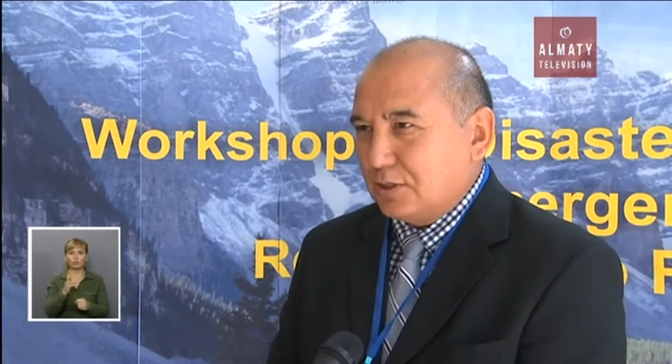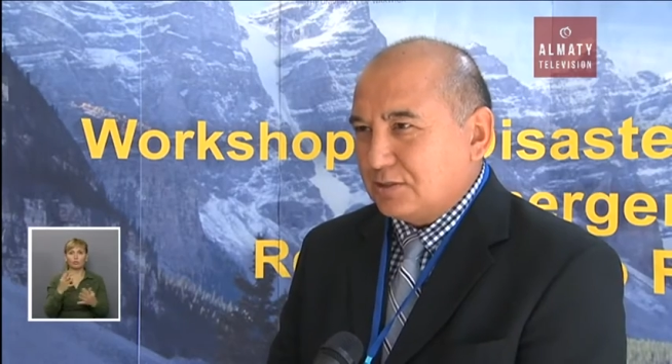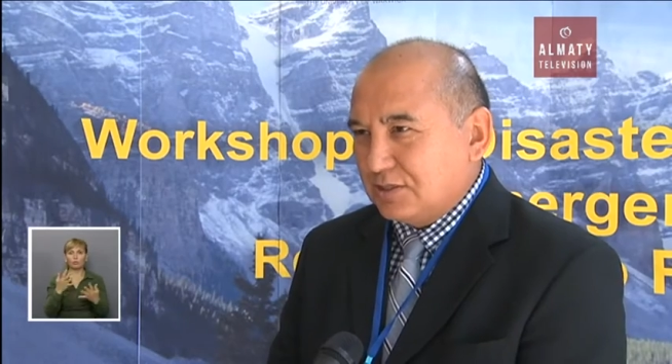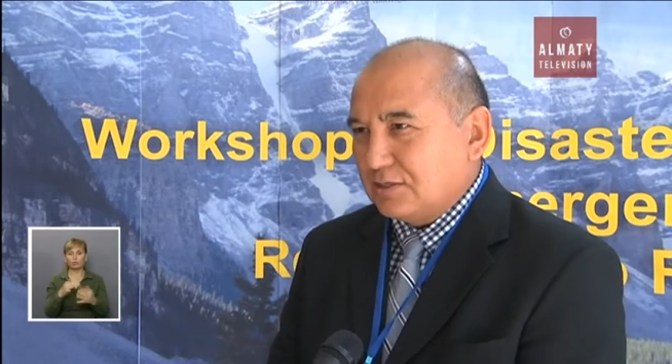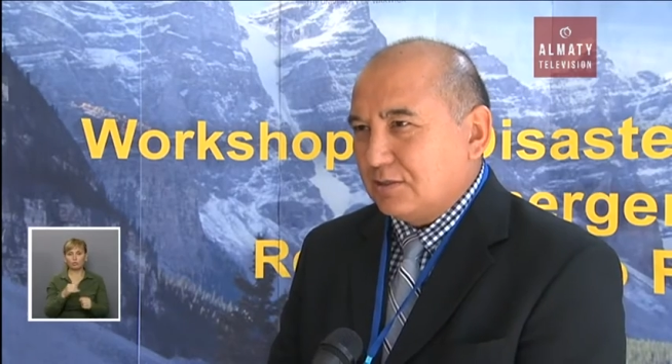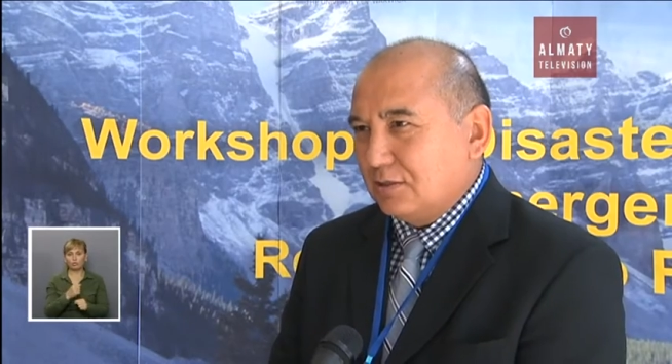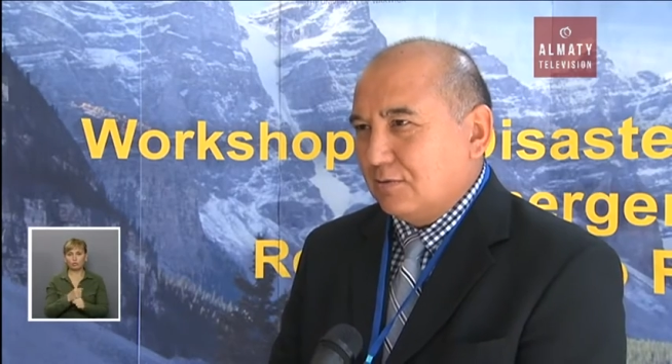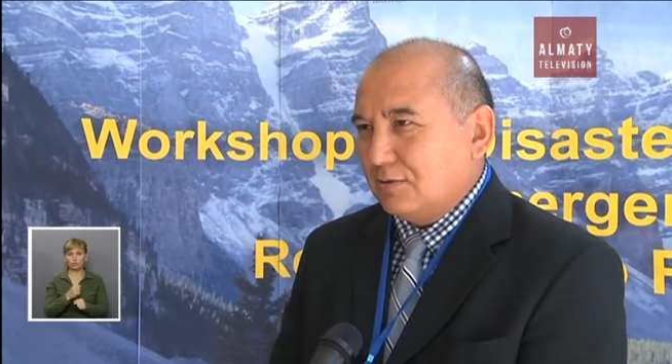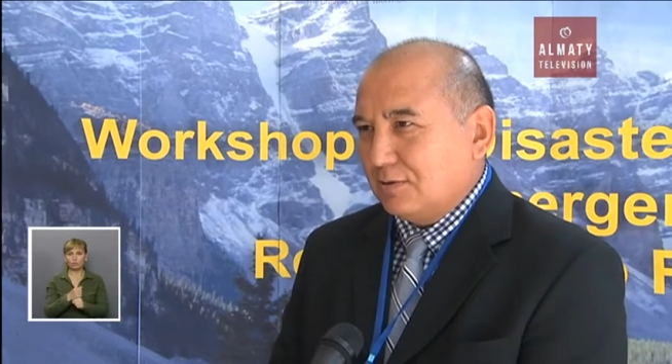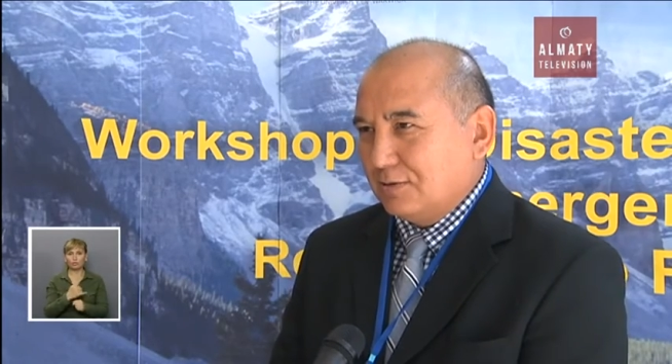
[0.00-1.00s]
У нас часто
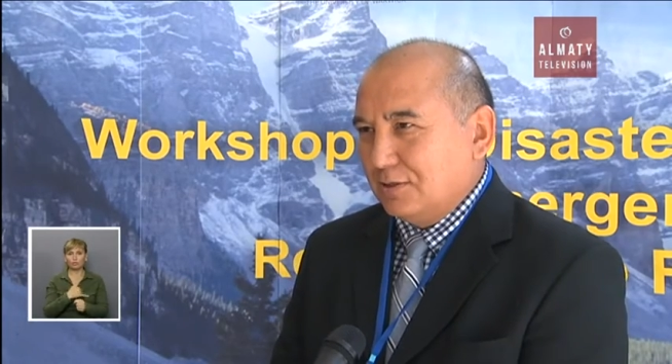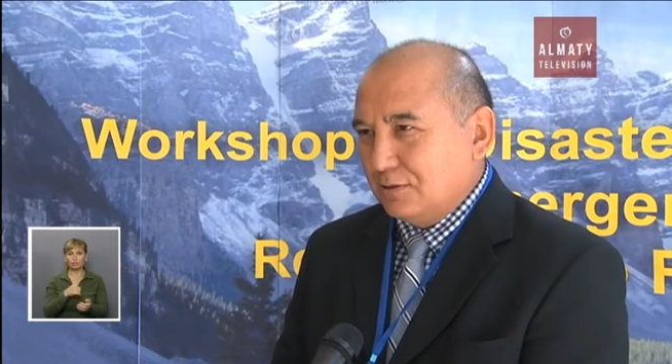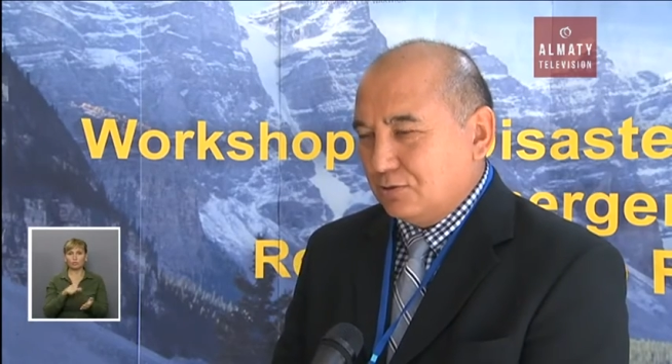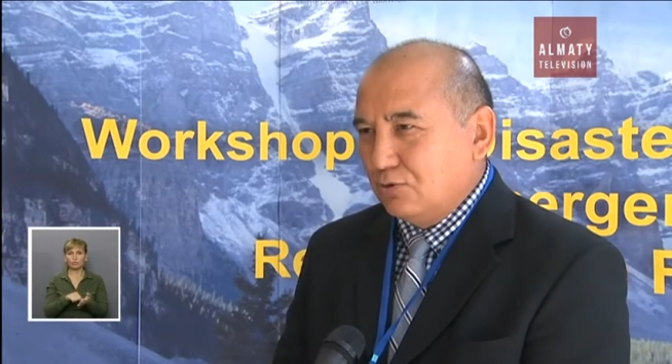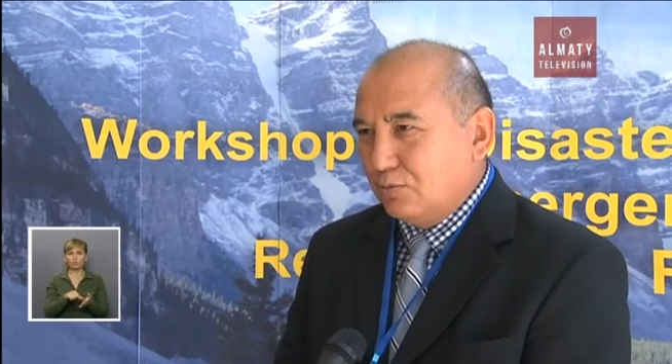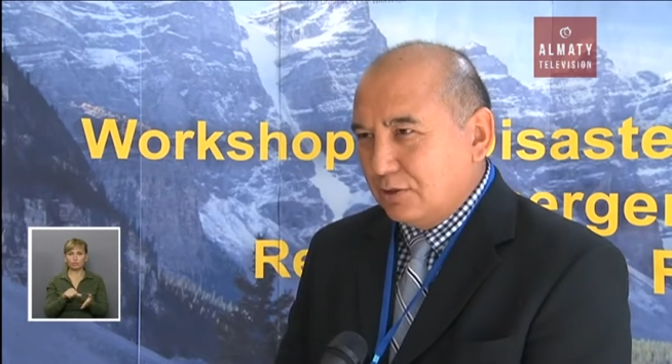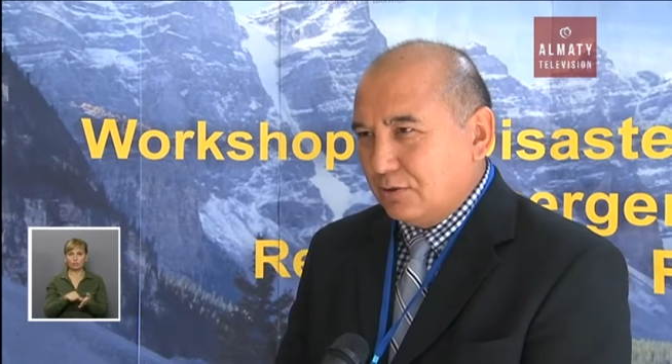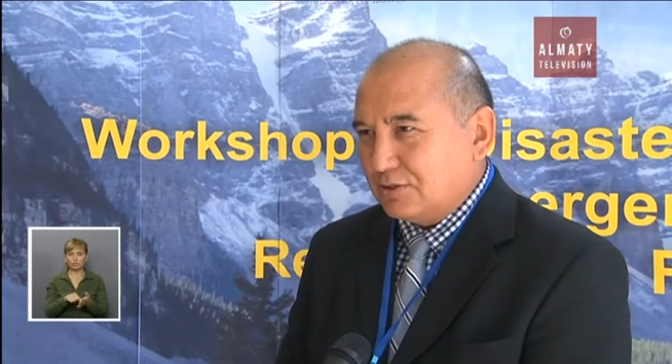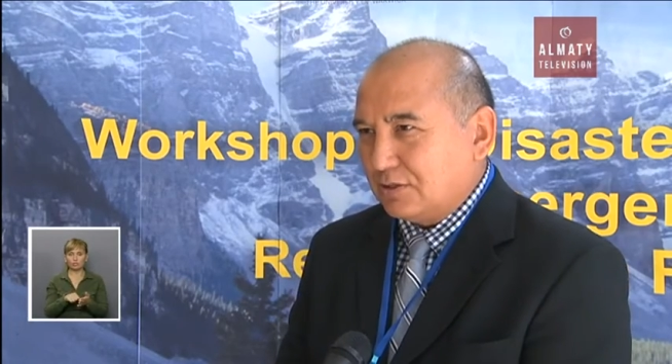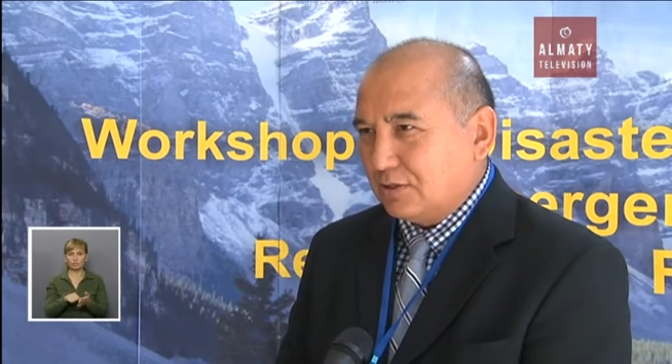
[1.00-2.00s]
это э, делает,
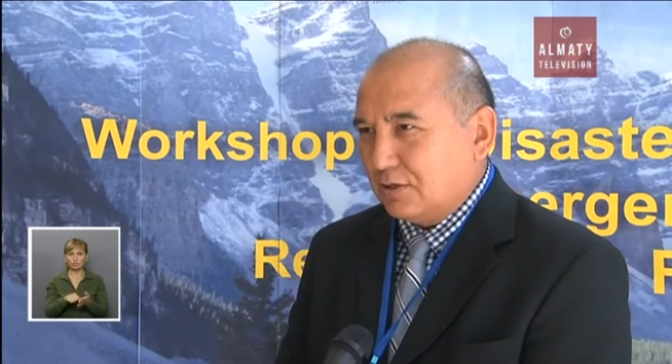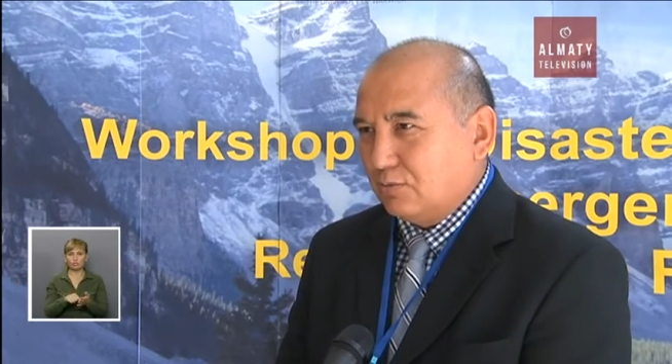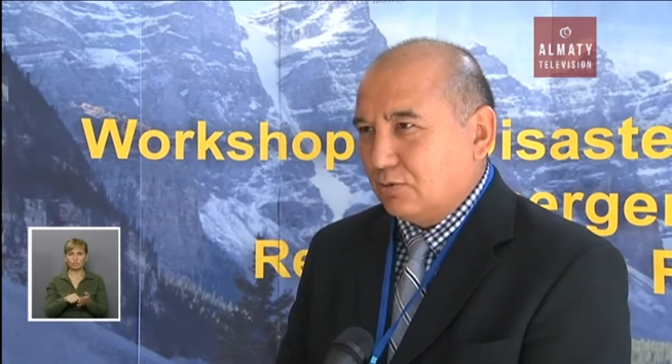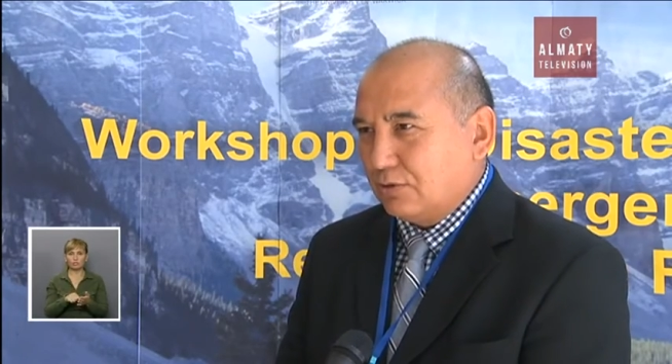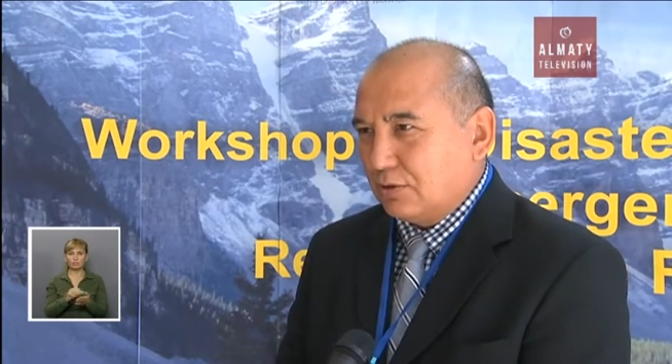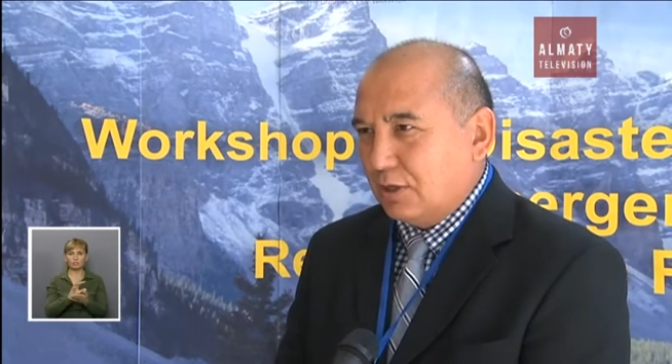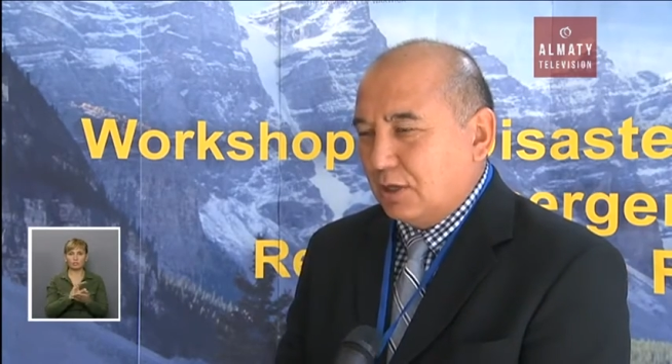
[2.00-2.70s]
дублируется эта работа.